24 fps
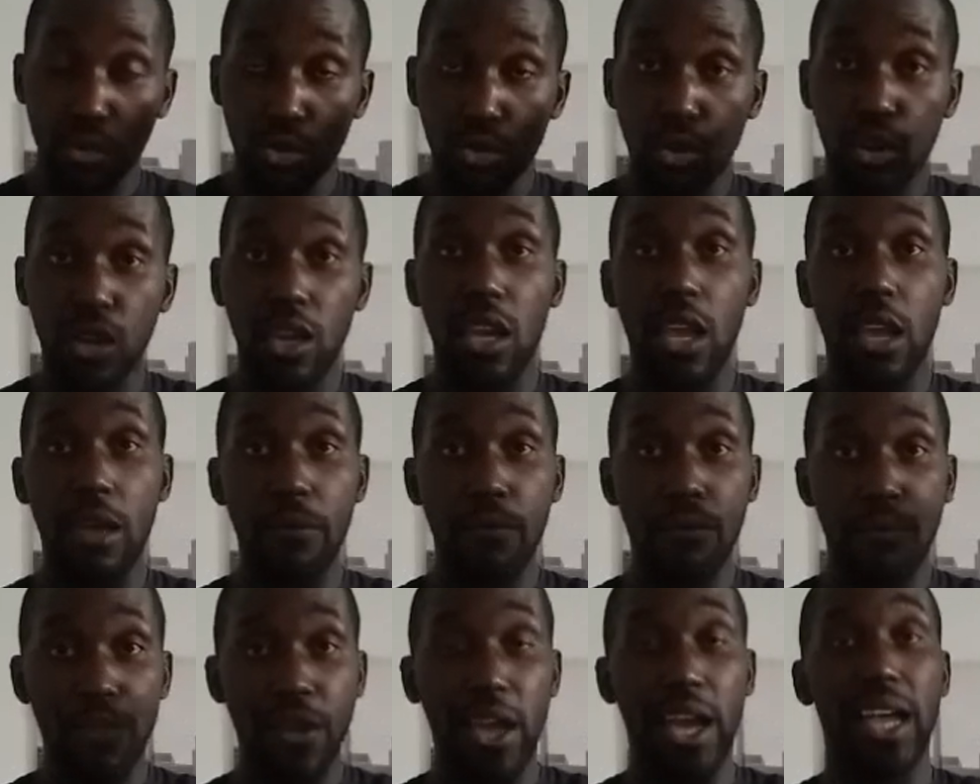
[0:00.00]
ceux qui
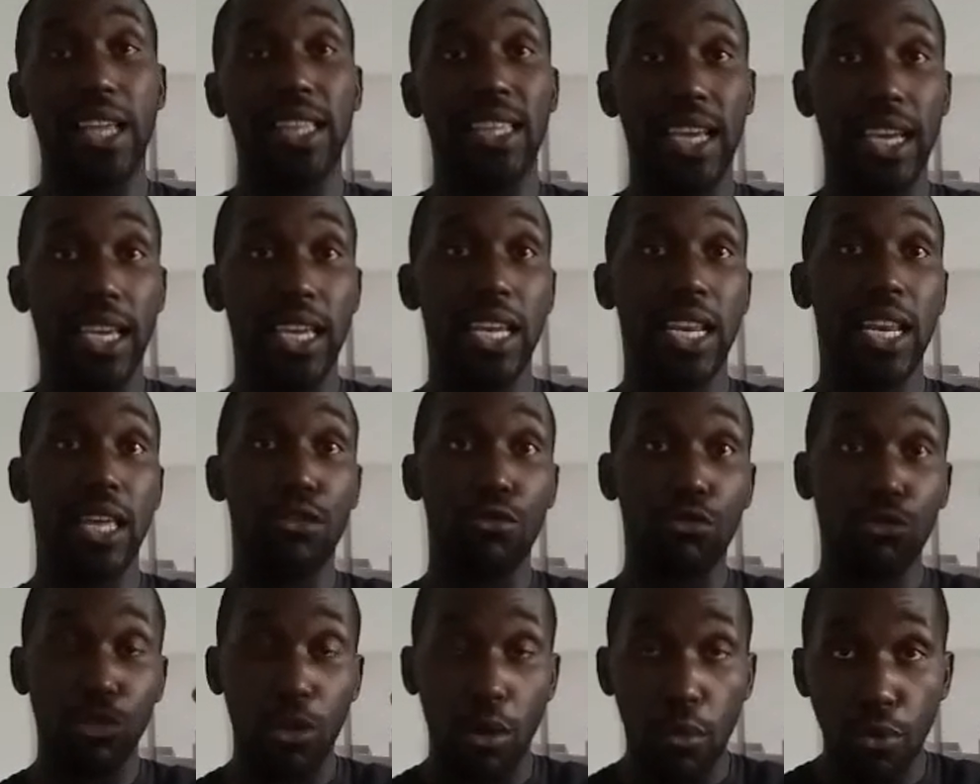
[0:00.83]
aiment faire attaquer
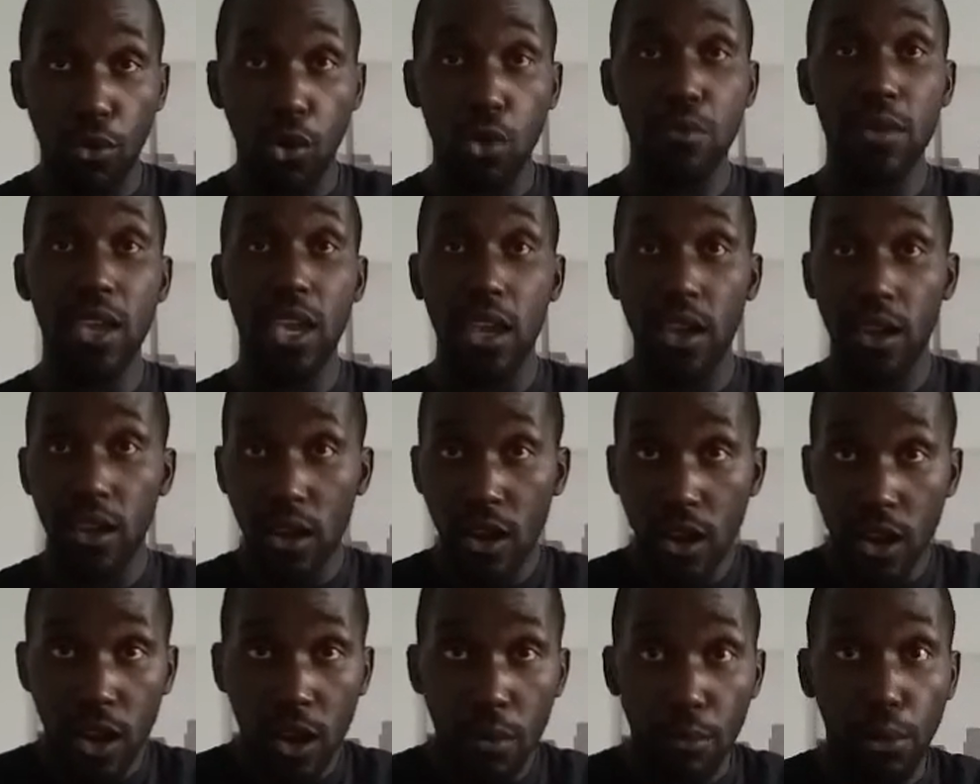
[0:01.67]
les autres en premier
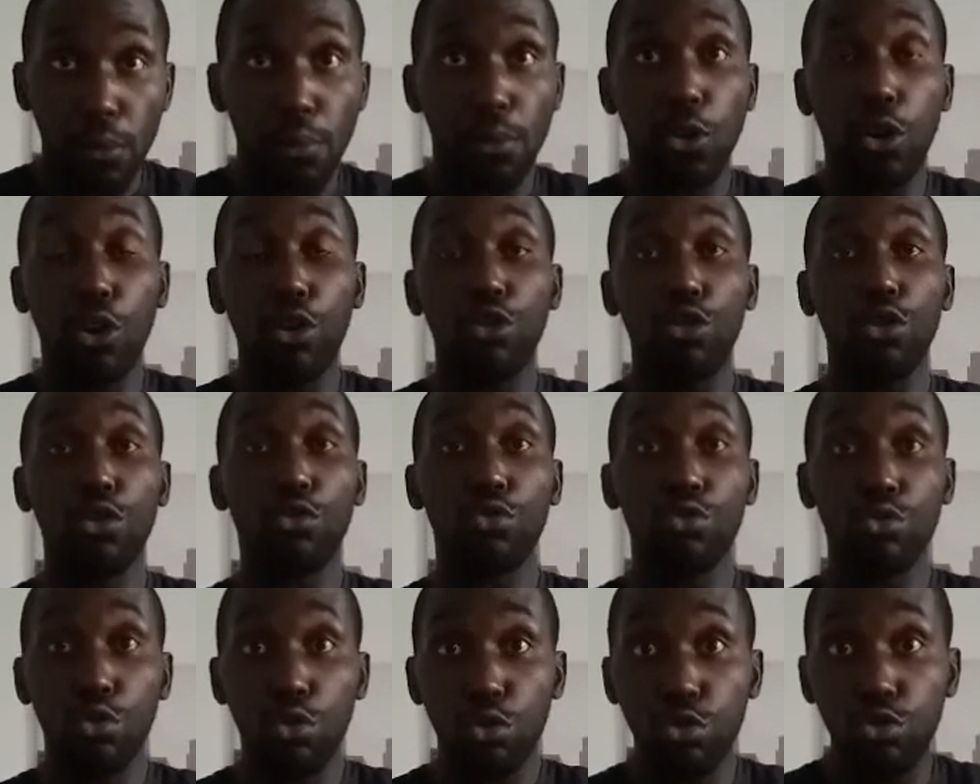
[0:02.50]
pour prendre le
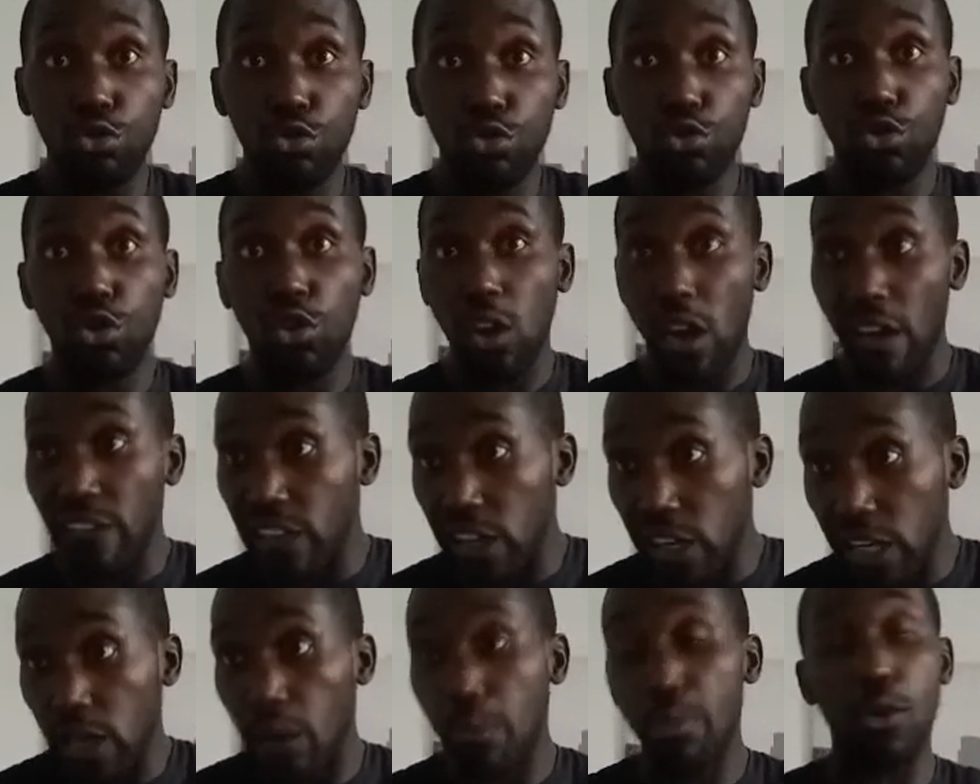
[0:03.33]
contrôle du jeu
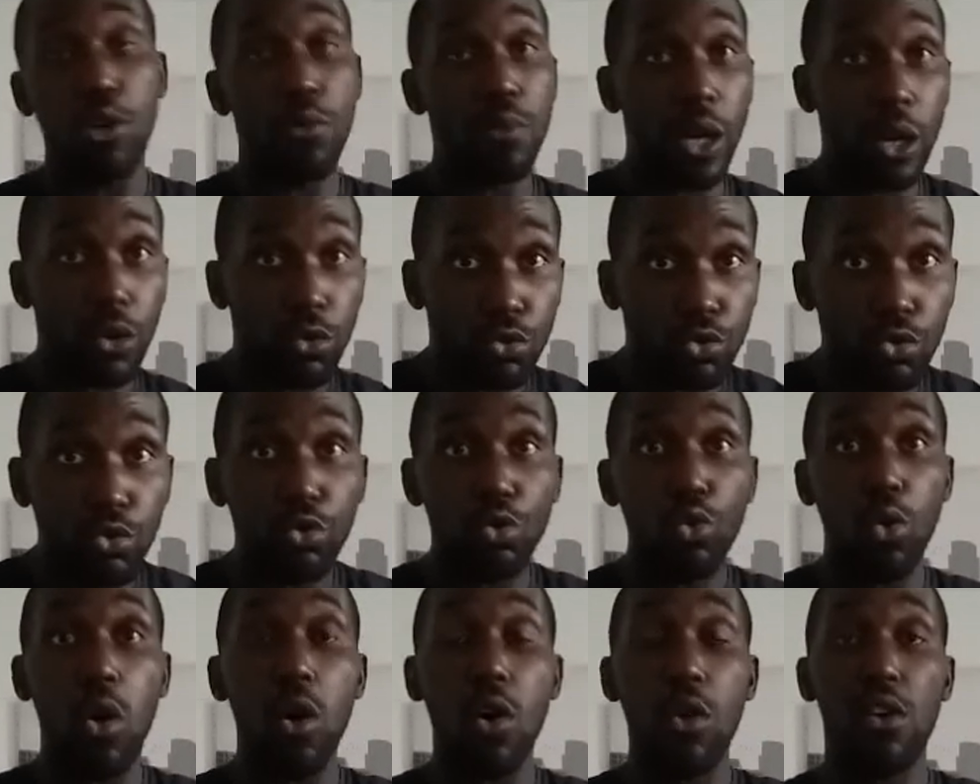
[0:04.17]
avec un premier contre
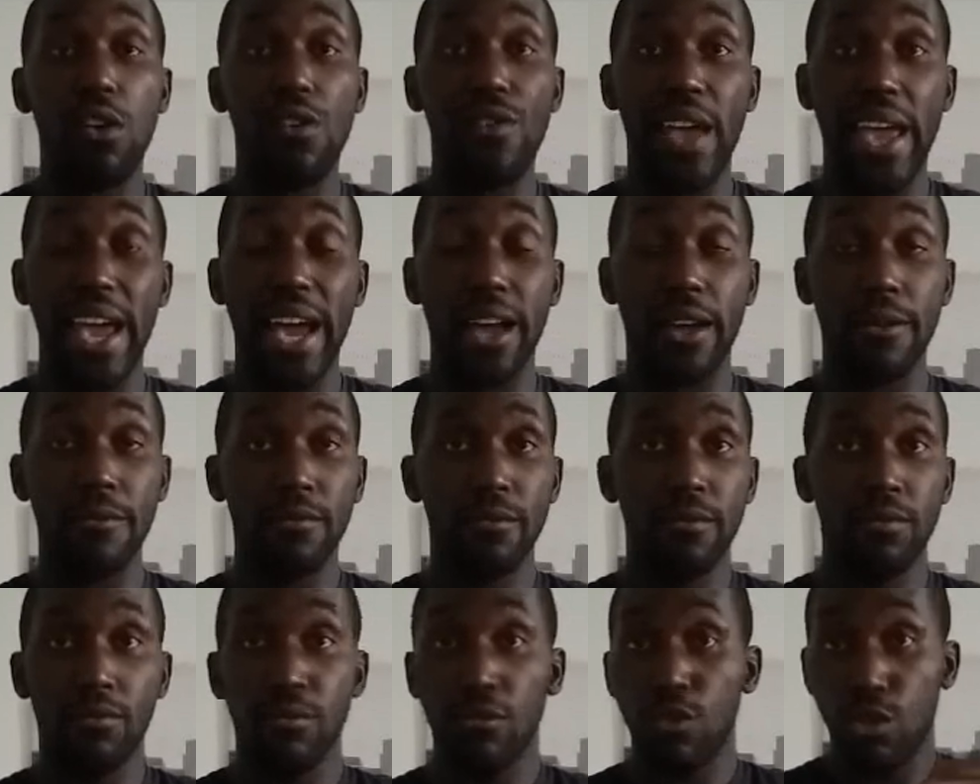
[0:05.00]
coup droit au revers,
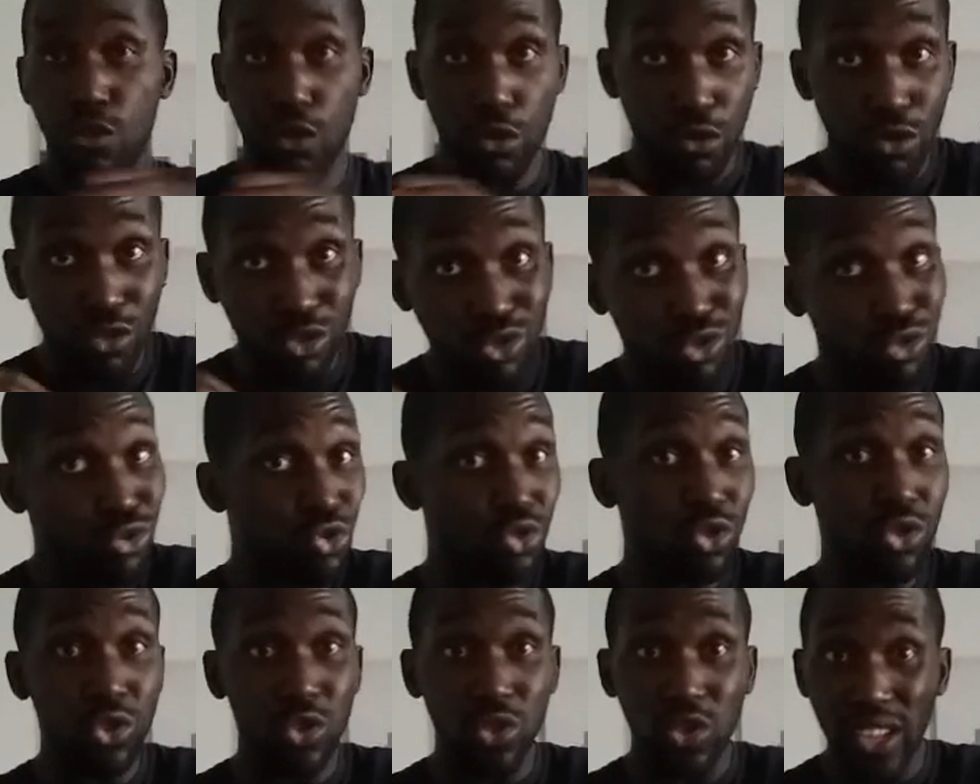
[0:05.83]
ce sont
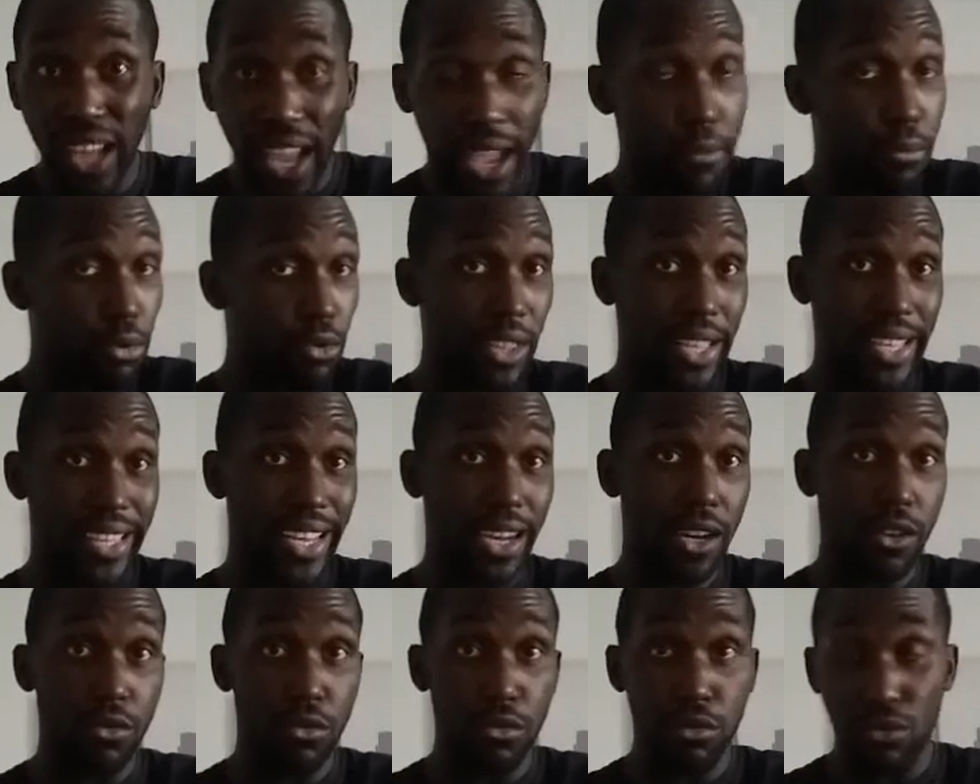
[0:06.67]
toujours de très bons
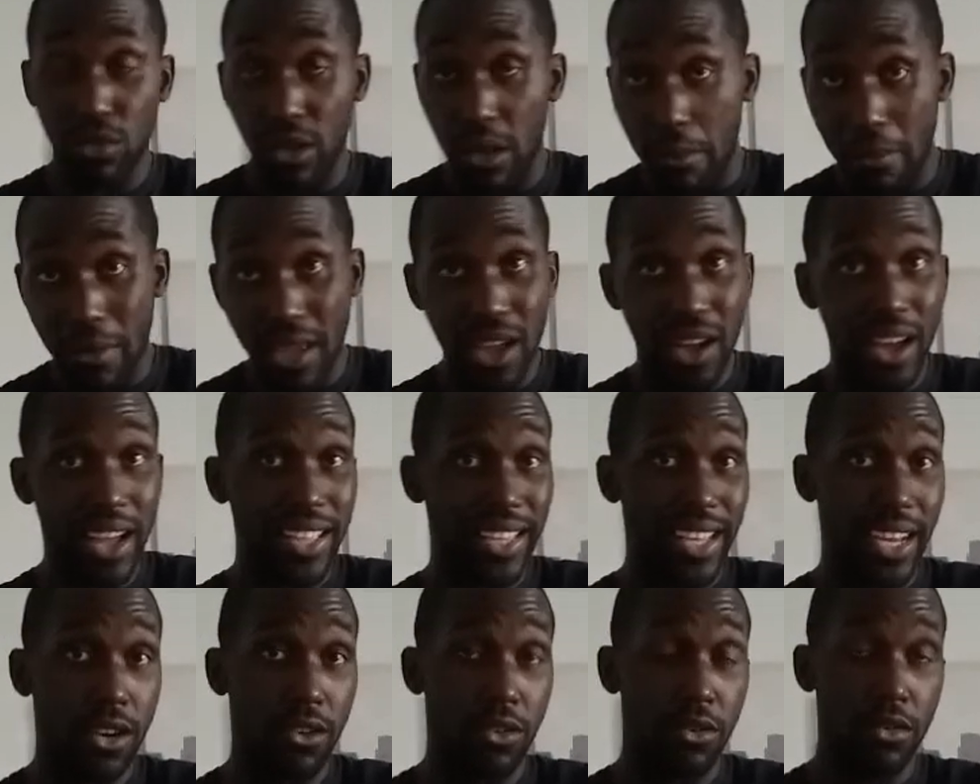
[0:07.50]
attaquants, ce sont des meilleurs
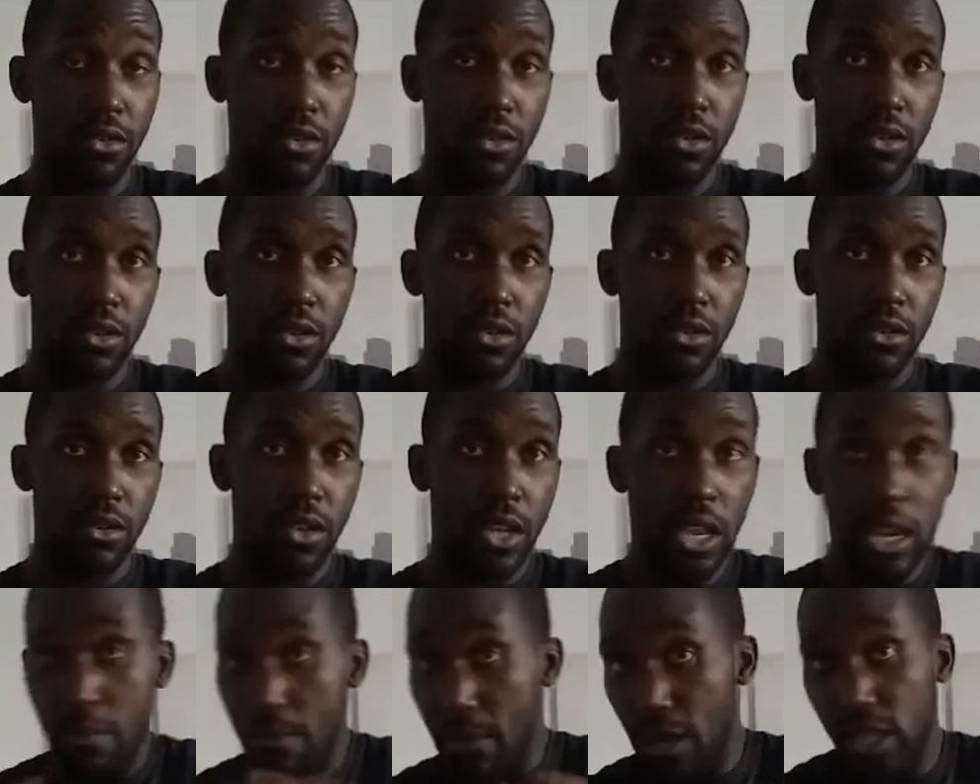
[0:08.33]
attaquants.
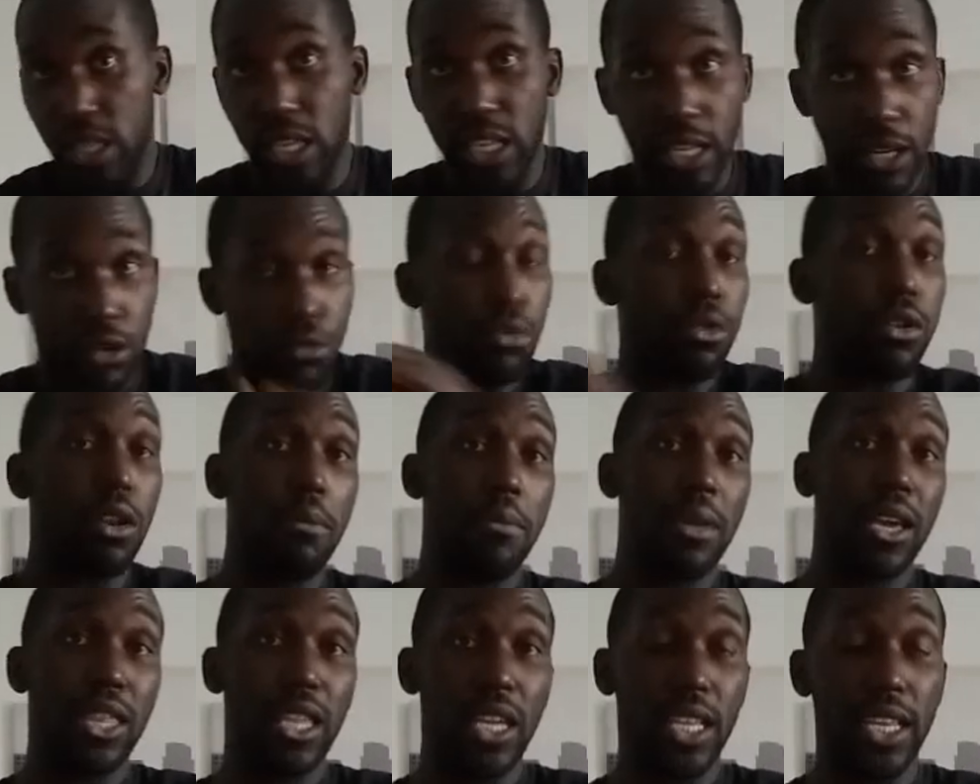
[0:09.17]
Et les meilleurs attaquants sont les
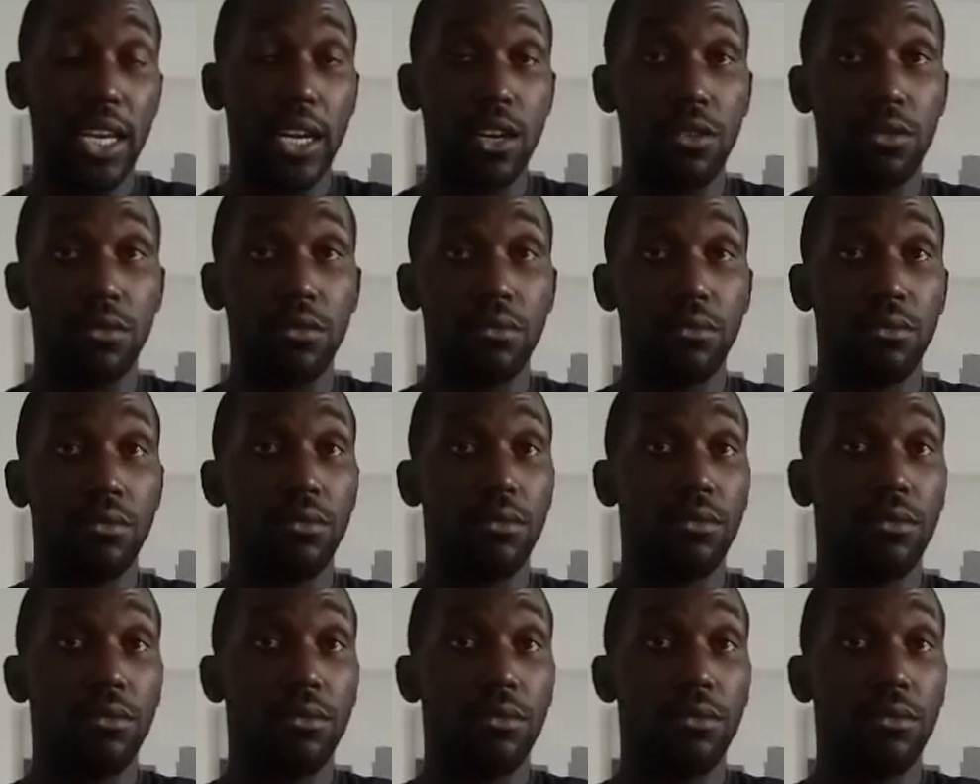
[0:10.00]
meilleurs attaquants.